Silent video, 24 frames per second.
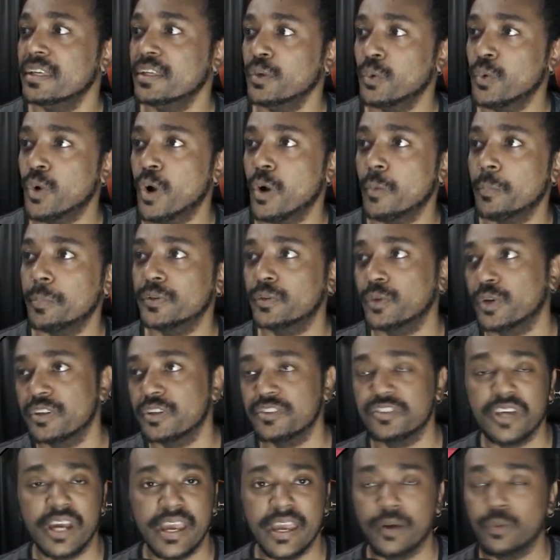E o golpe
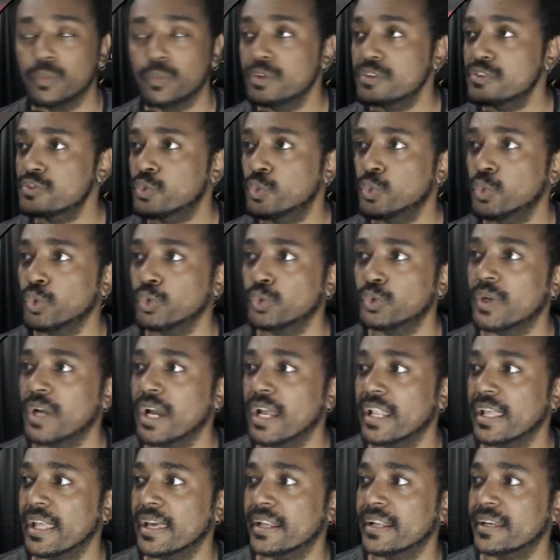2 já é um escudo,
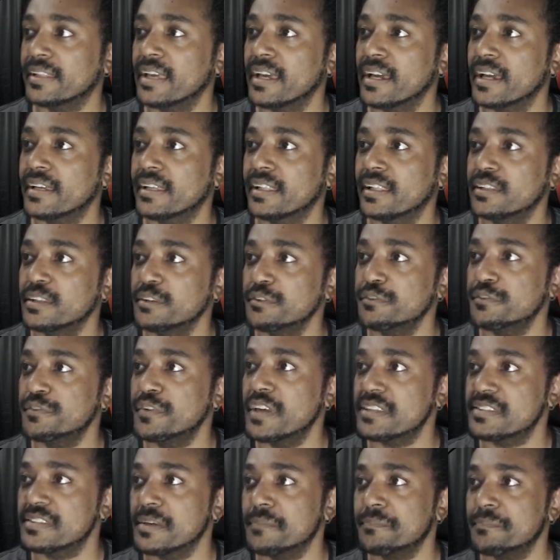galera, né? Aquela
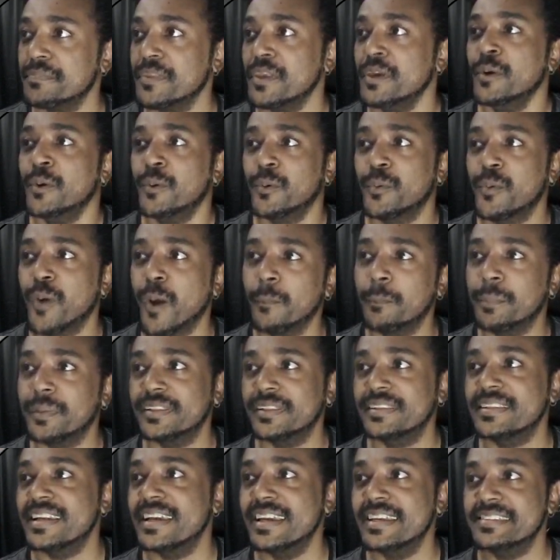defesa. O
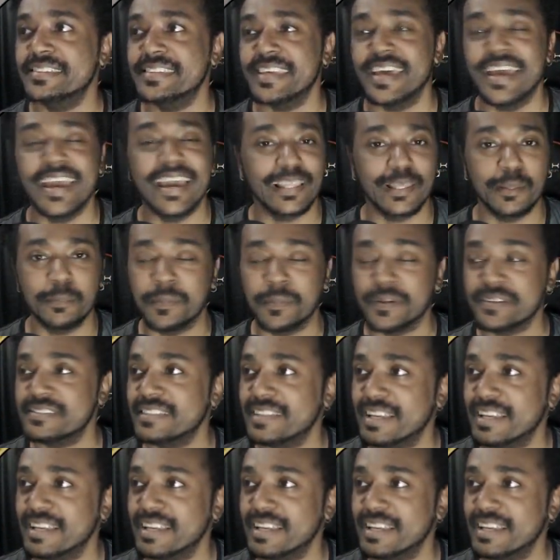golpe 3 é ela